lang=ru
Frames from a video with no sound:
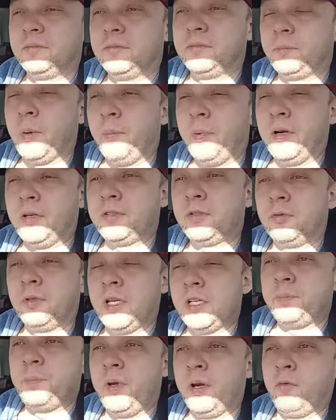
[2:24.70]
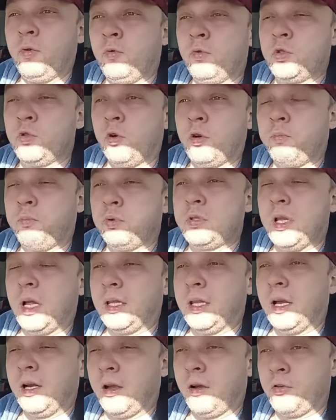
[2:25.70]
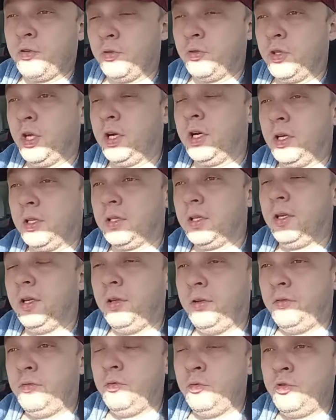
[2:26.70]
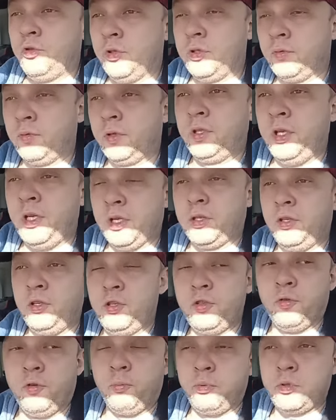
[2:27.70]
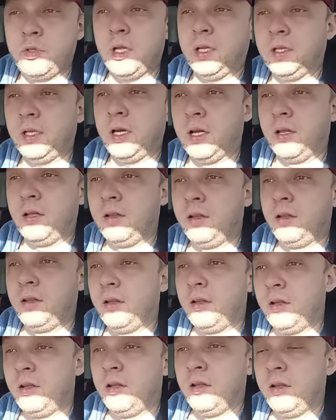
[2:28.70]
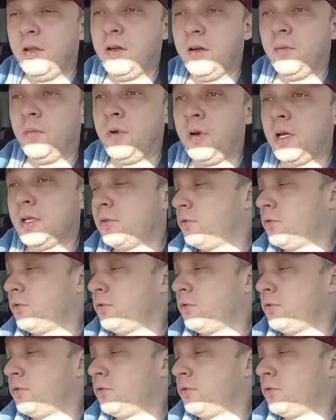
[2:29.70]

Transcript: Попался у нас первый кусок пустота. Короче, он тыкает и ну, чувствует, нет, ничего, пустота. Мы раз